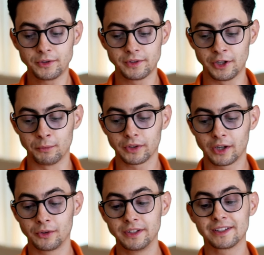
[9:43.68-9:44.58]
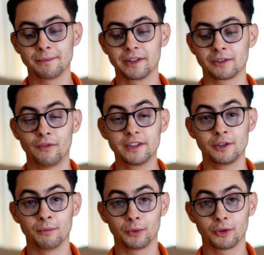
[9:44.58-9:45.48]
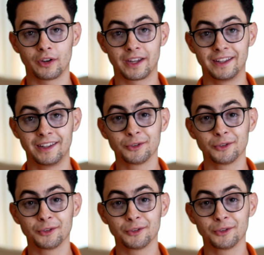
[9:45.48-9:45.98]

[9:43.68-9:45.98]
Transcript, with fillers: est-ce que c'est une montre iconique C'est parce qu'en fait c'est une montre qui a été